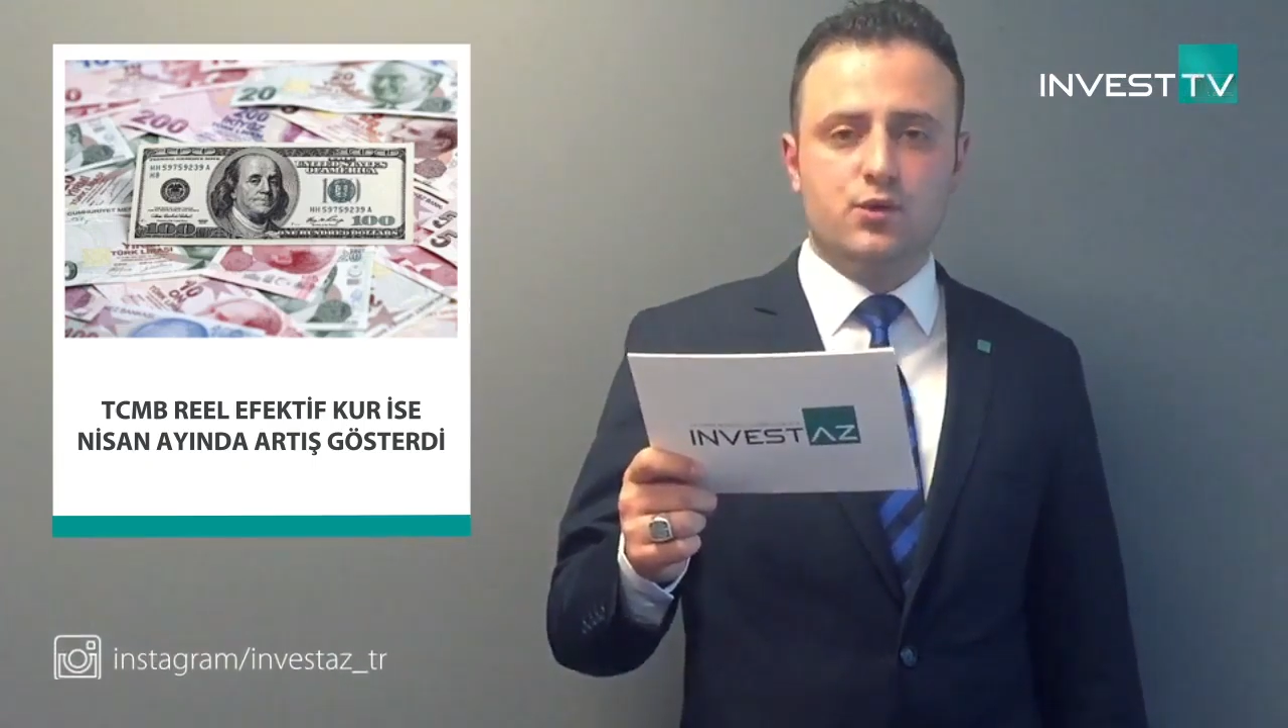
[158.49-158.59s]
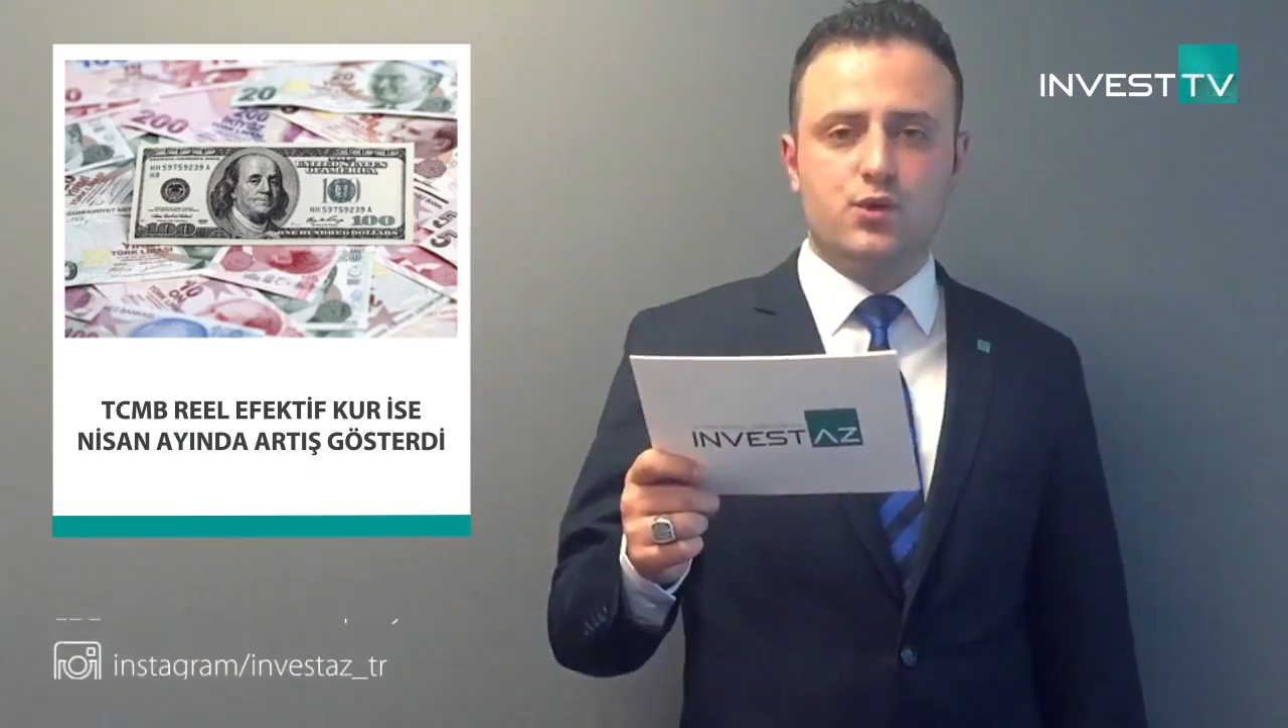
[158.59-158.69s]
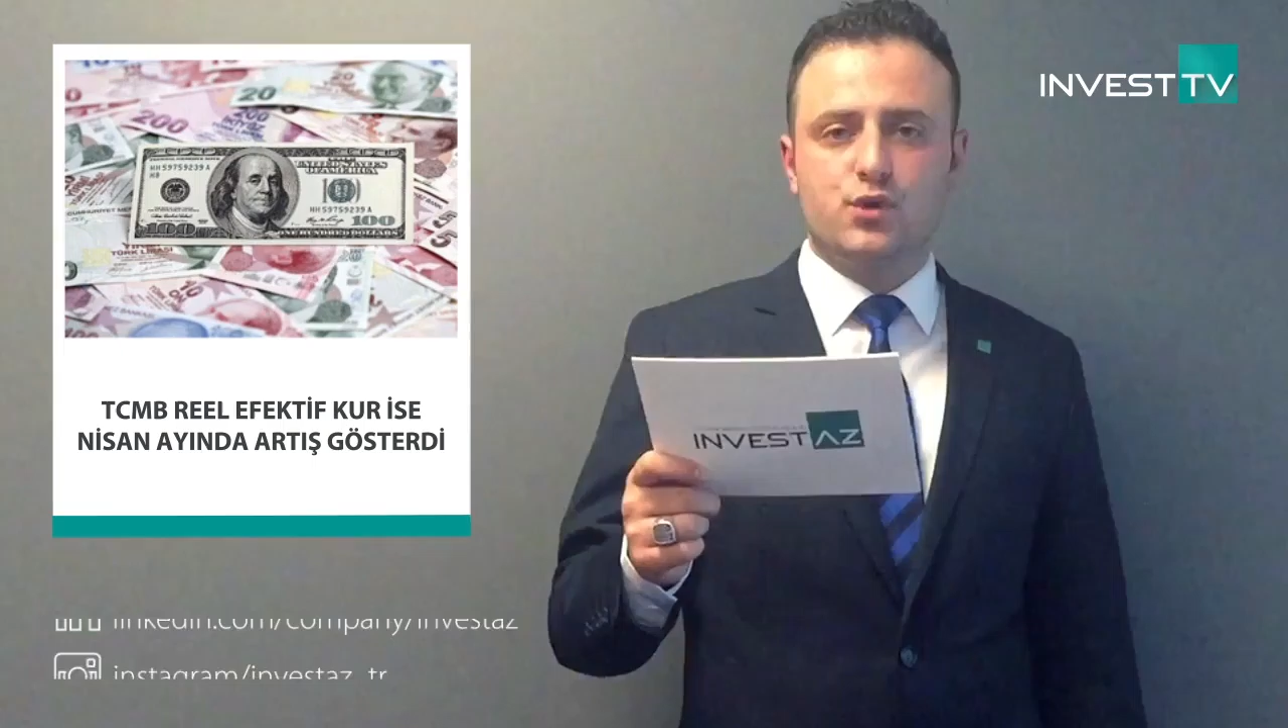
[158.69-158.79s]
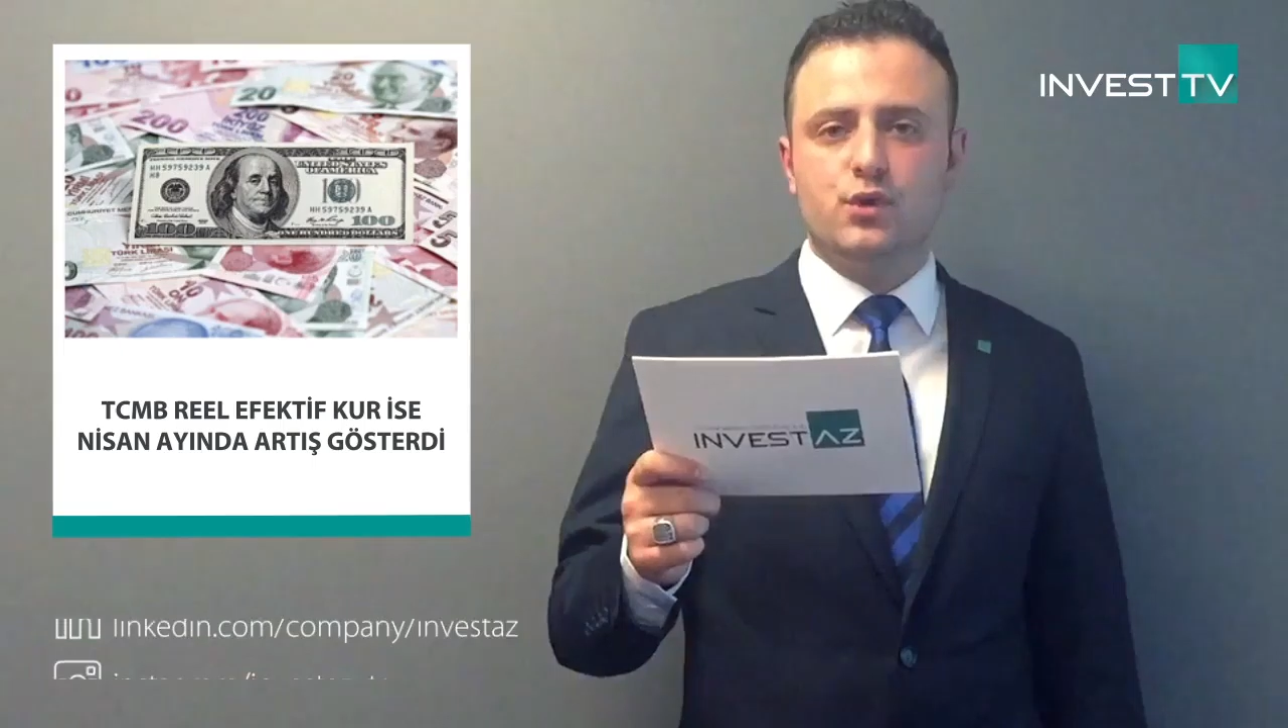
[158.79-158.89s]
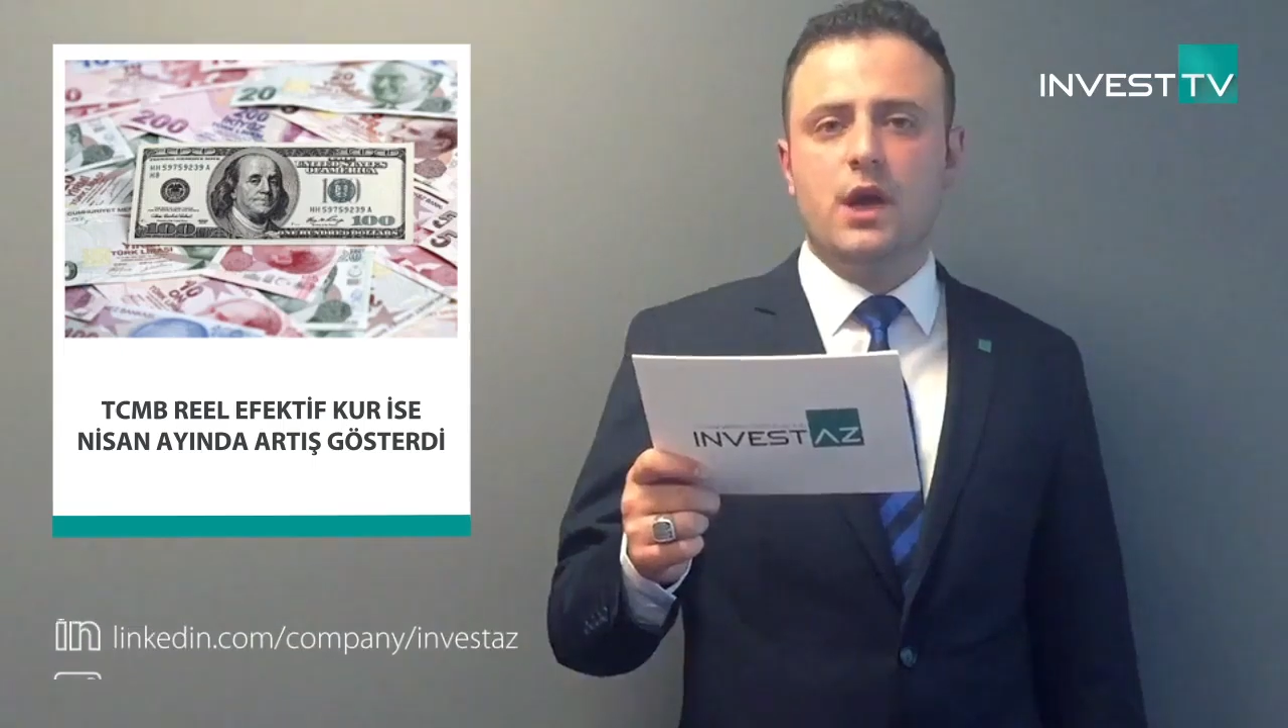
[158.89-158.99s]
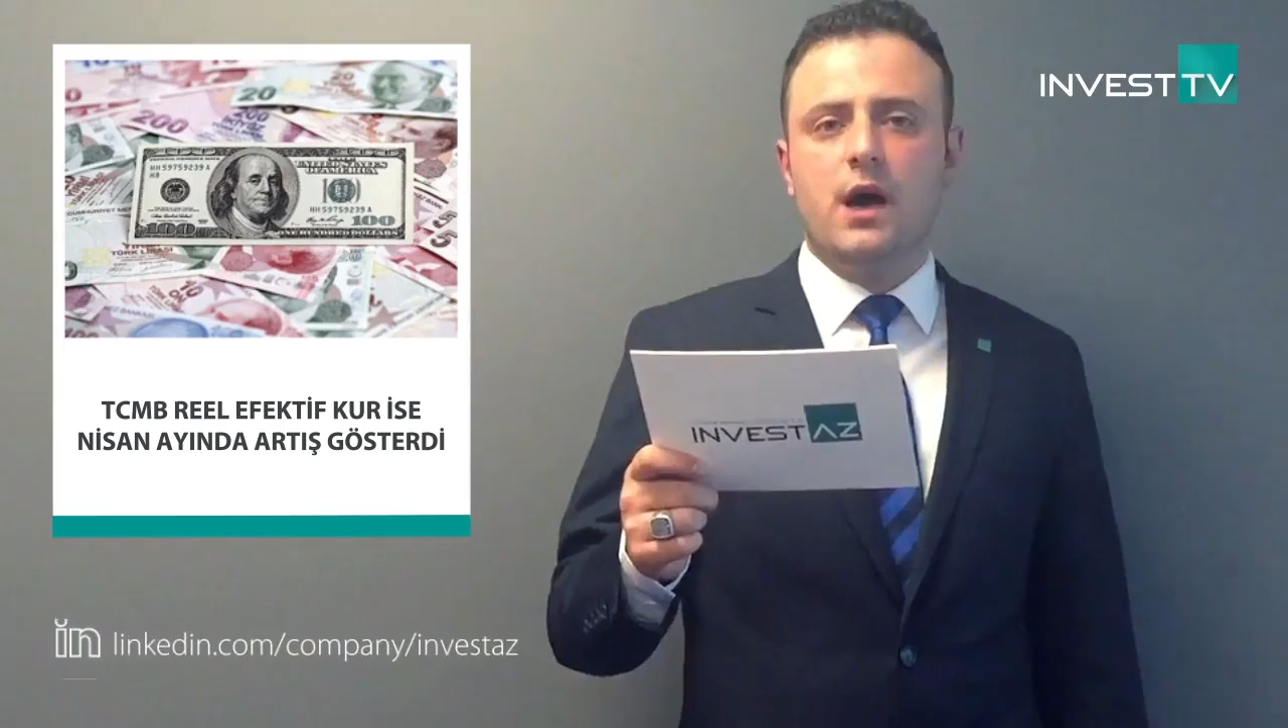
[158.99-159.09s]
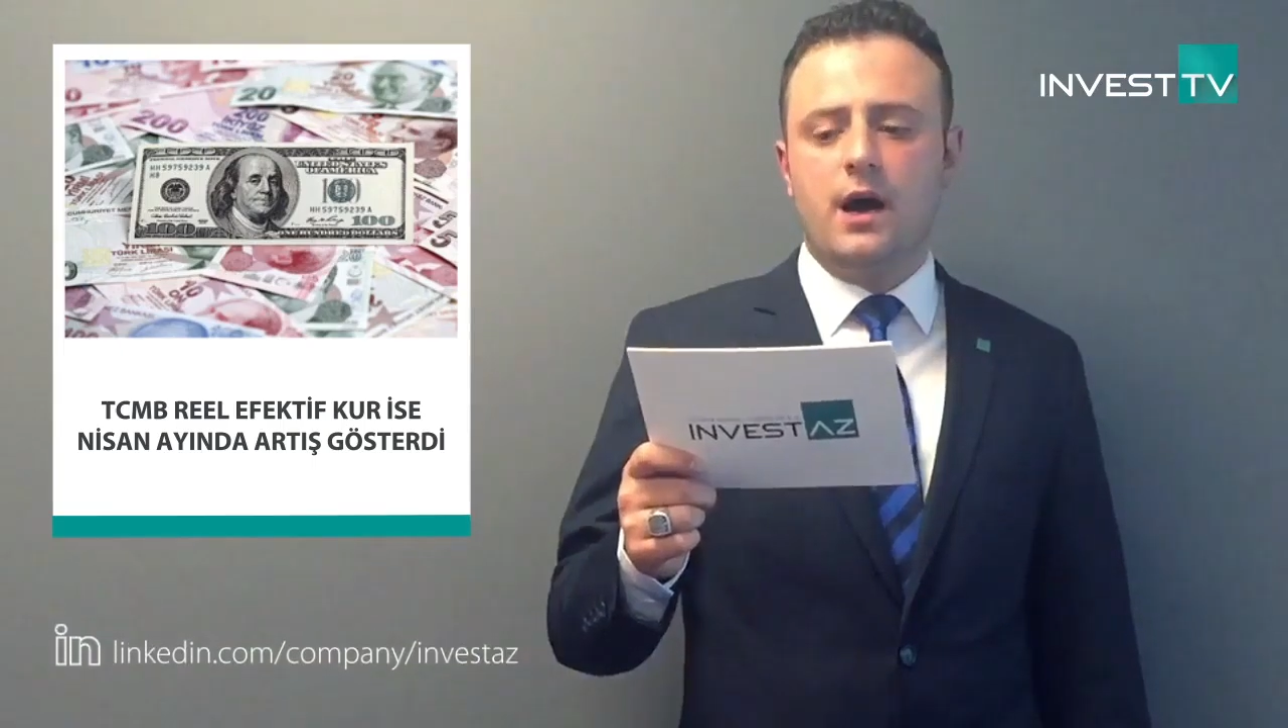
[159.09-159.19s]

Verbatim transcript: düşüşün